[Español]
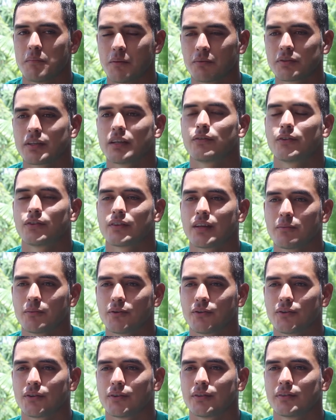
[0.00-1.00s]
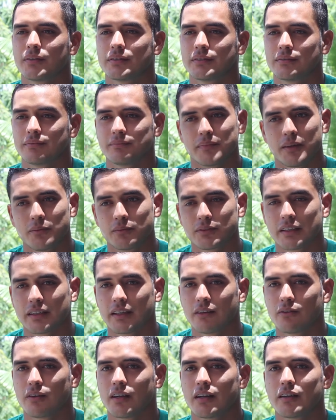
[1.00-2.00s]
Vamos a disfrutar mucho, vamos a
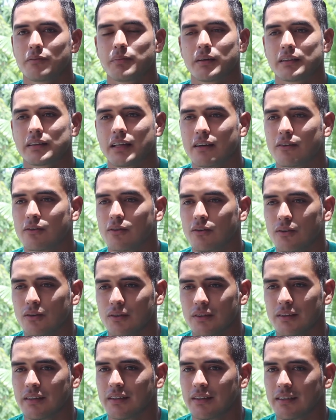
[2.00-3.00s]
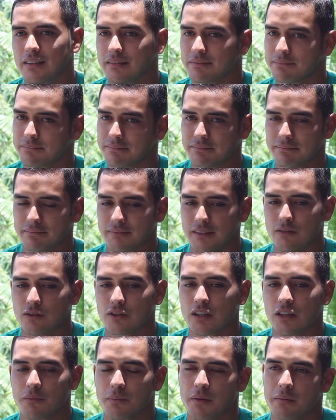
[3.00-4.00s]
dar un gran espectáculo y
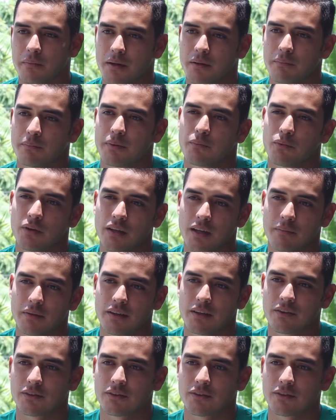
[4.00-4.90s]
disfrutando primordialmente